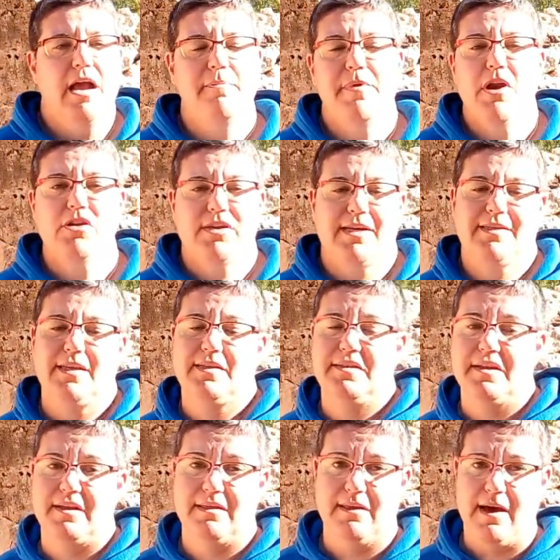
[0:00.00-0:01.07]
Hay perros que este
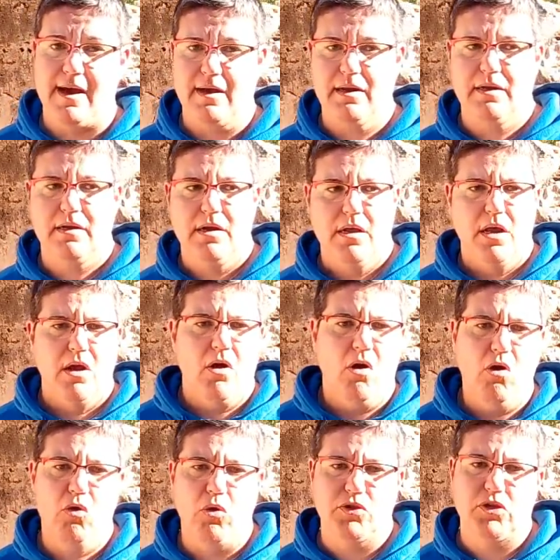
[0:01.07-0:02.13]
zigzag
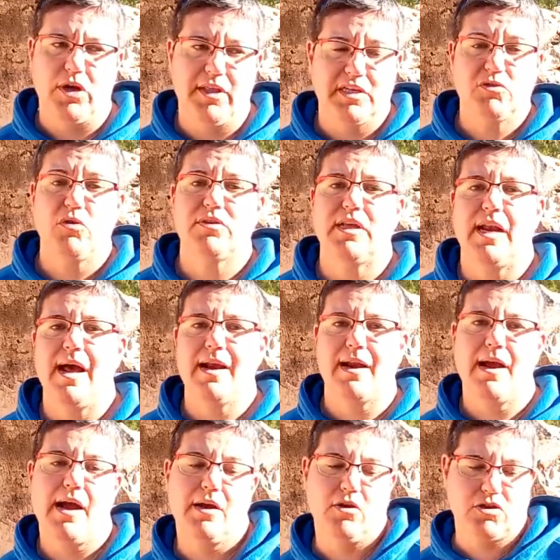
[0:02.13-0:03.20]
o cuando le das cuerda
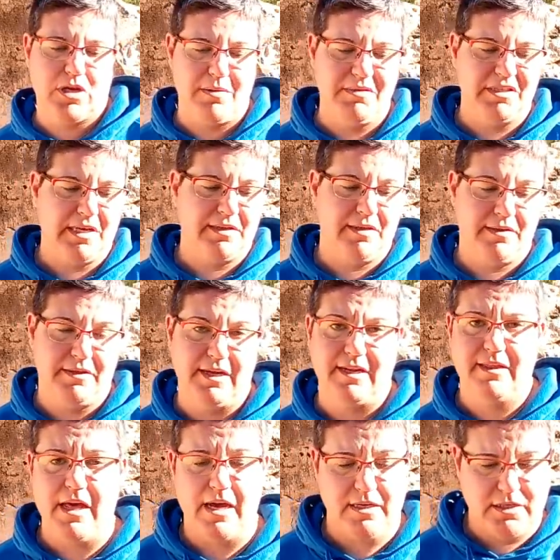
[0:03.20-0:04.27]
larga no solamente hace
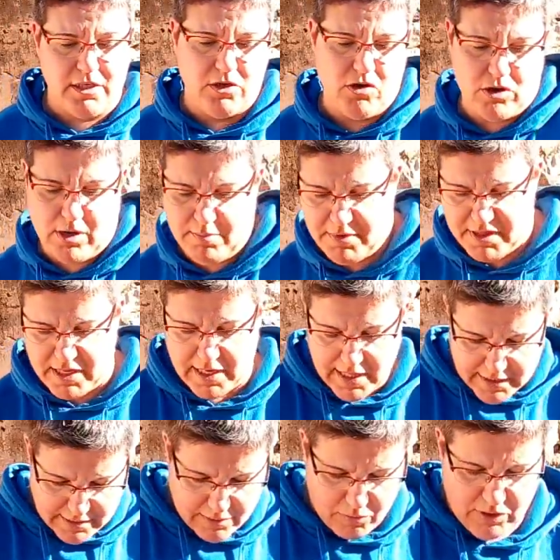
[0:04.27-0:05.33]
zigzag, sino que empiezan a
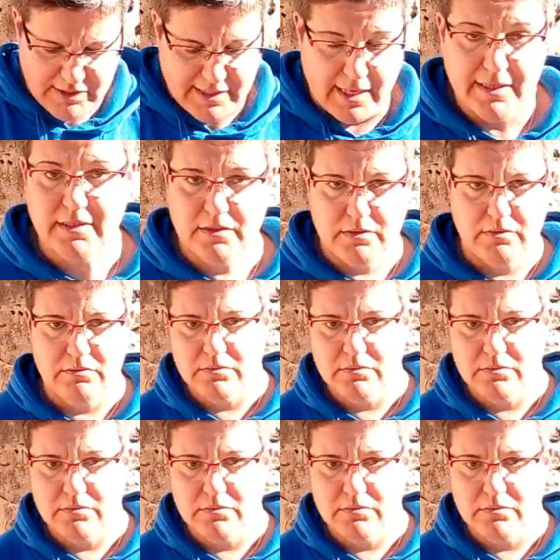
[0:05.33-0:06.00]
darte vueltas.